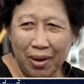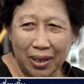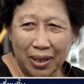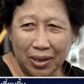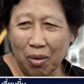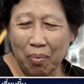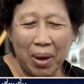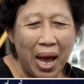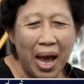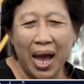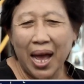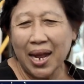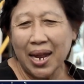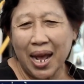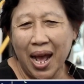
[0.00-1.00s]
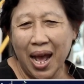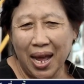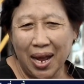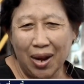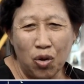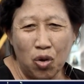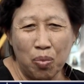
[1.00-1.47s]
อ่ะต้องมาให้ได้
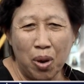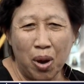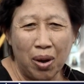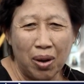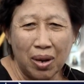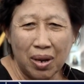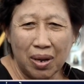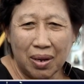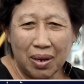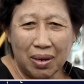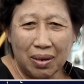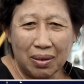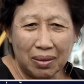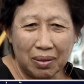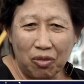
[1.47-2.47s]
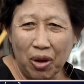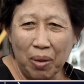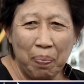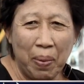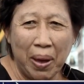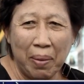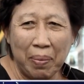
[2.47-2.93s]
ลูกบอกไว้
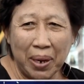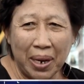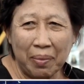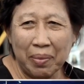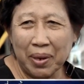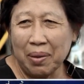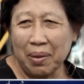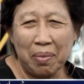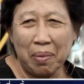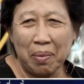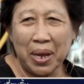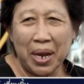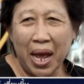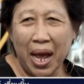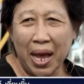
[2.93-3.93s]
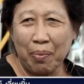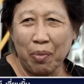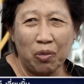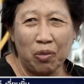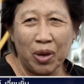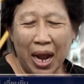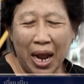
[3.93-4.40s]
ไปเมื่อนั้นมานี่มันไม่ได้หม
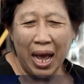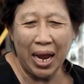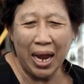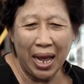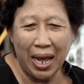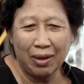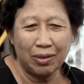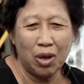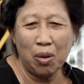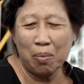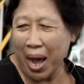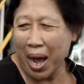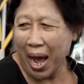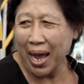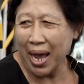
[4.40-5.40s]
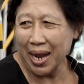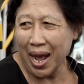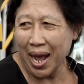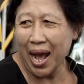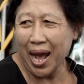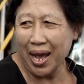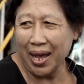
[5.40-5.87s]
ดเวลาแล้วต้องมาให้
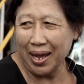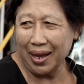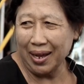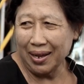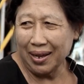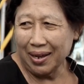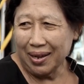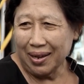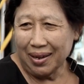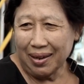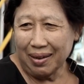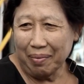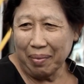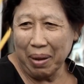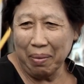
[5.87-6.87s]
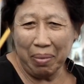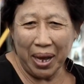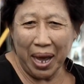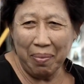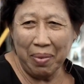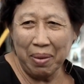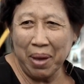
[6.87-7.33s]
ได้อ่ะไม่ใคร
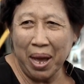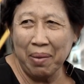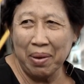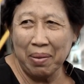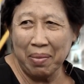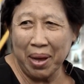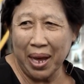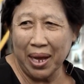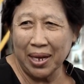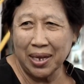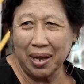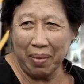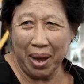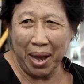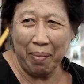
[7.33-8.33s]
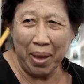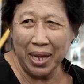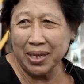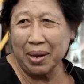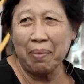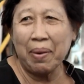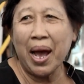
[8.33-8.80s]
ไม่มาไม่มาก็อย่ามาแม่
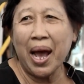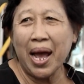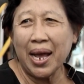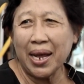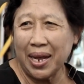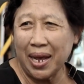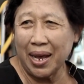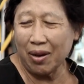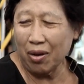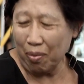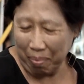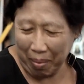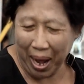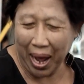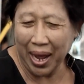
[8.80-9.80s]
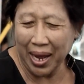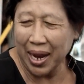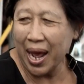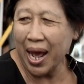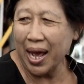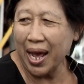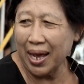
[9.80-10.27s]
จะมาให้เด็กมาให้
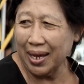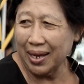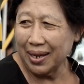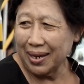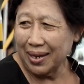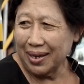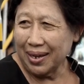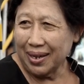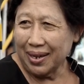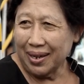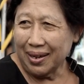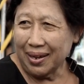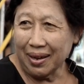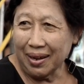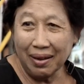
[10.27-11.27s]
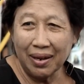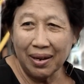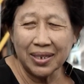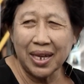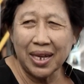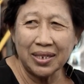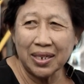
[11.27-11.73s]
ได้ก็เลย
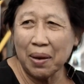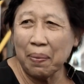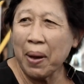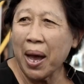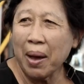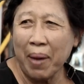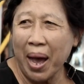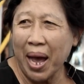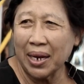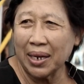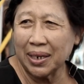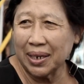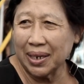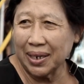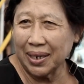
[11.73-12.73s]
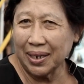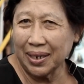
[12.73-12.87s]
ใส่เสื้อผ้ามาเลย